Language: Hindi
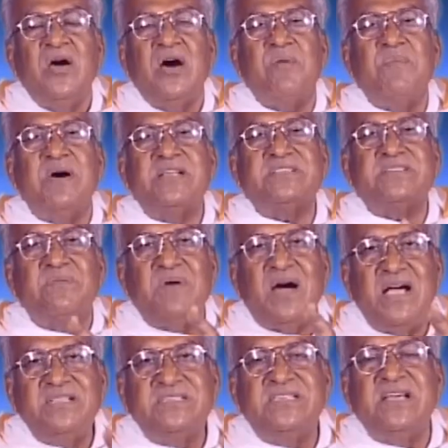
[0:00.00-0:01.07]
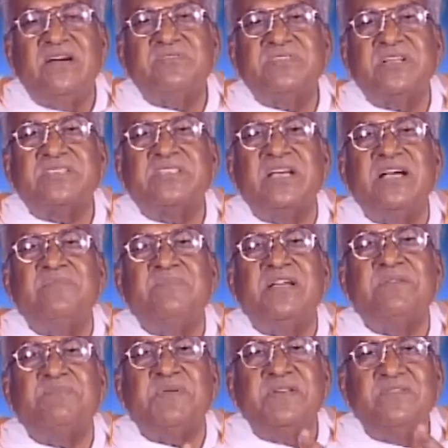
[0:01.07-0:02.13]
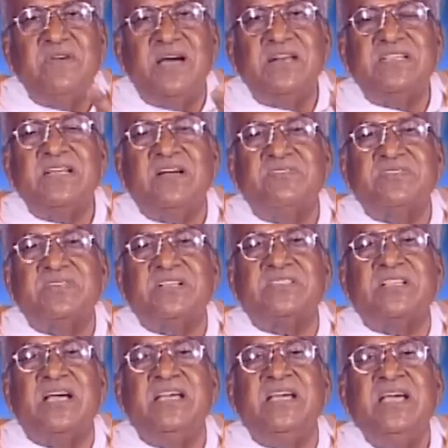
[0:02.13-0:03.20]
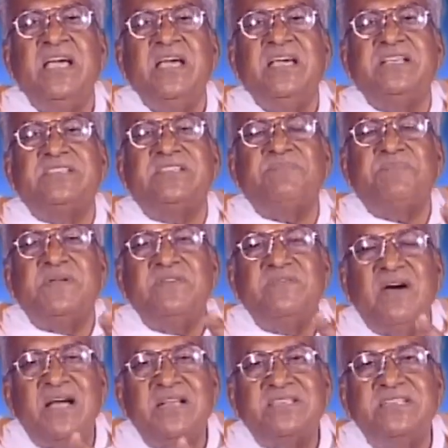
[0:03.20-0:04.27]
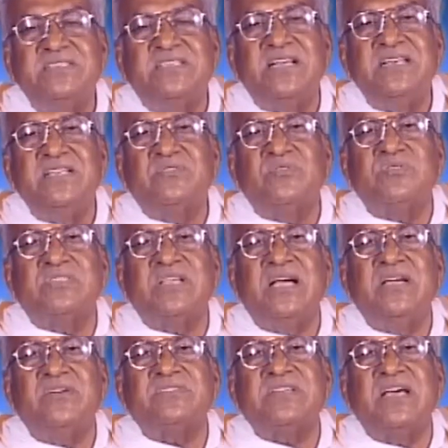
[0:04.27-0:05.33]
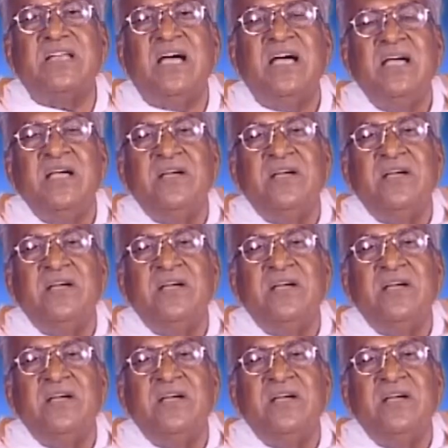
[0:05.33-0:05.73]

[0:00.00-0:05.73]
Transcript: हमारे समाज की आवश्यकता है हमारे परिवार की आवश्यकता है इससे परिवार संचालित होता है और सारा